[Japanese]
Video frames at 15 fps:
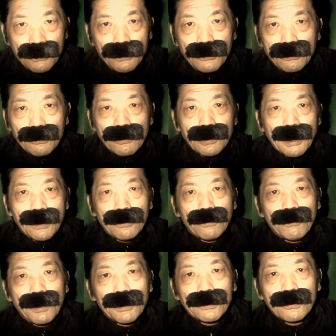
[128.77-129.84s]
ゆうこさん
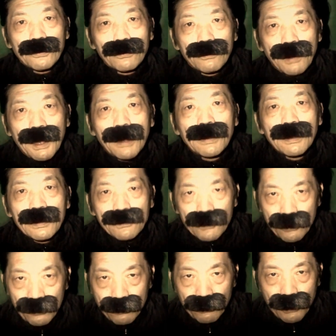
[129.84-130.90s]
のマンションは
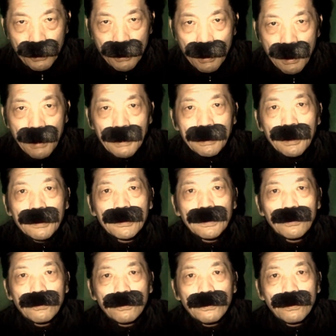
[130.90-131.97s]
じゅっかい建
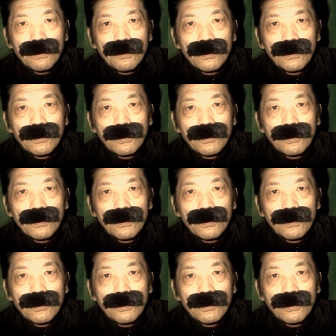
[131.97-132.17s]
ての